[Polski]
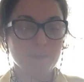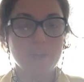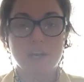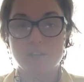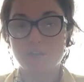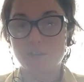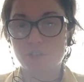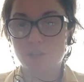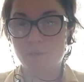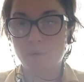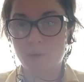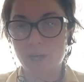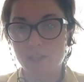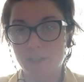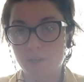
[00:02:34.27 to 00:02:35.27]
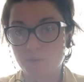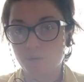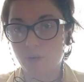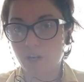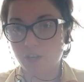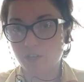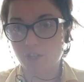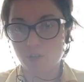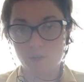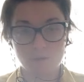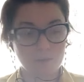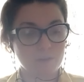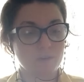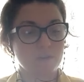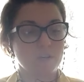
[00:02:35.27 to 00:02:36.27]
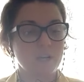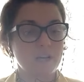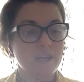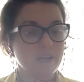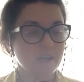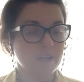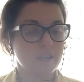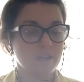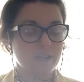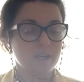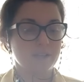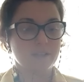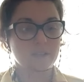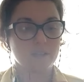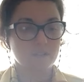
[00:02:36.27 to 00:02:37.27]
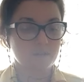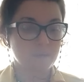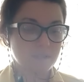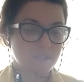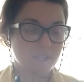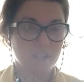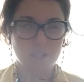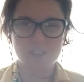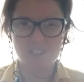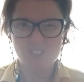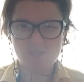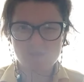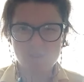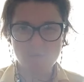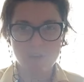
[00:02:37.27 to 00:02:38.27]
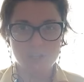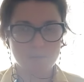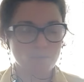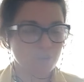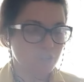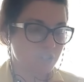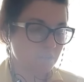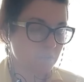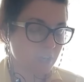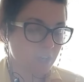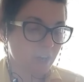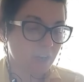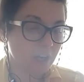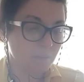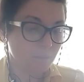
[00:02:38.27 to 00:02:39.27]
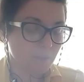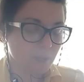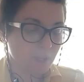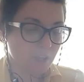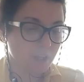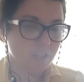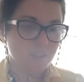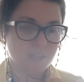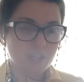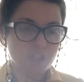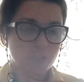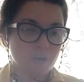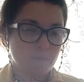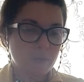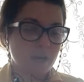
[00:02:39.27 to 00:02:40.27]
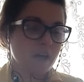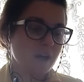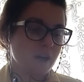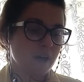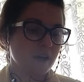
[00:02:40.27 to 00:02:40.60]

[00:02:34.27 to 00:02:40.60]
Jak coś to mam katar, słuchajcie. O, alergię, katar to masakra. To sobie bierze przeziębienie. Chcę Ciebie,